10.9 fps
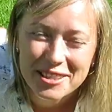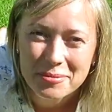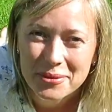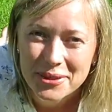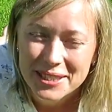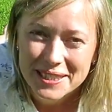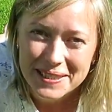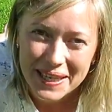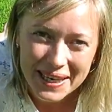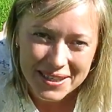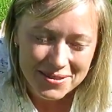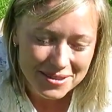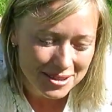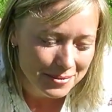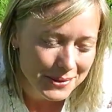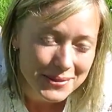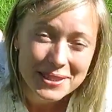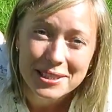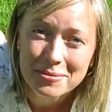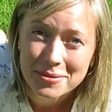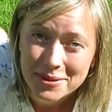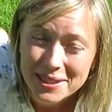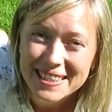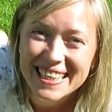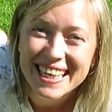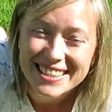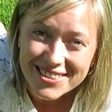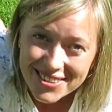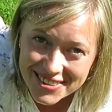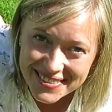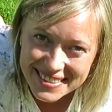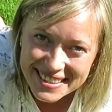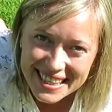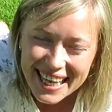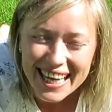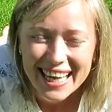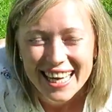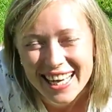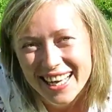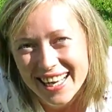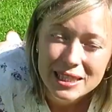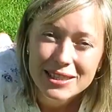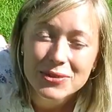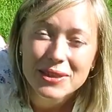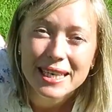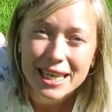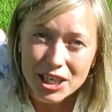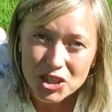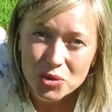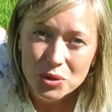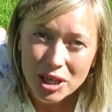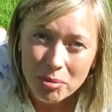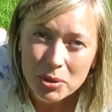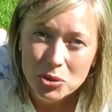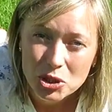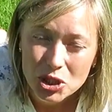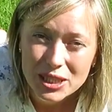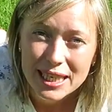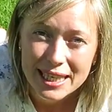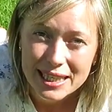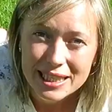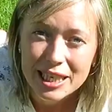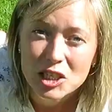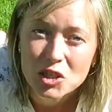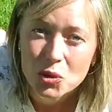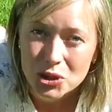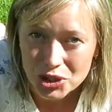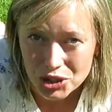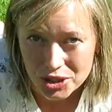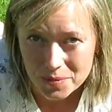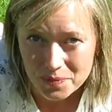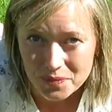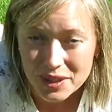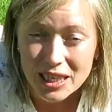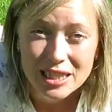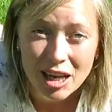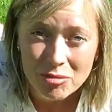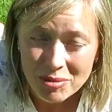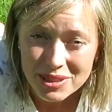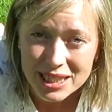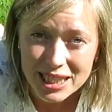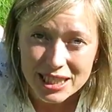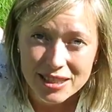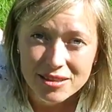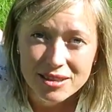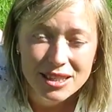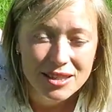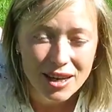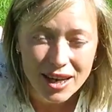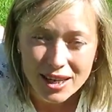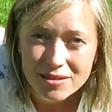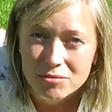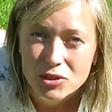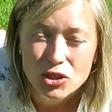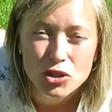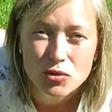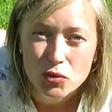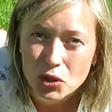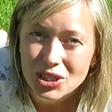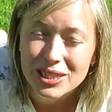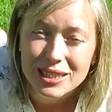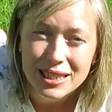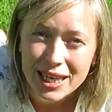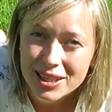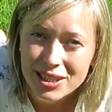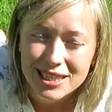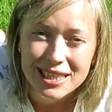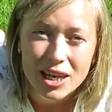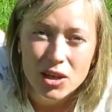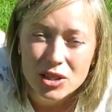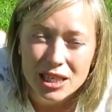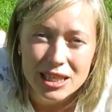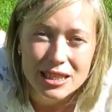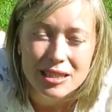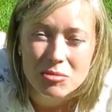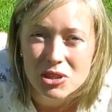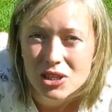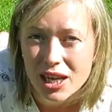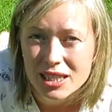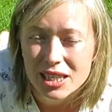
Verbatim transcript: Чем больше лайков, тем лучше будет газон. Ну так как же у меня получился этот газончик? На самом деле я ничего не сеяла, никакие семена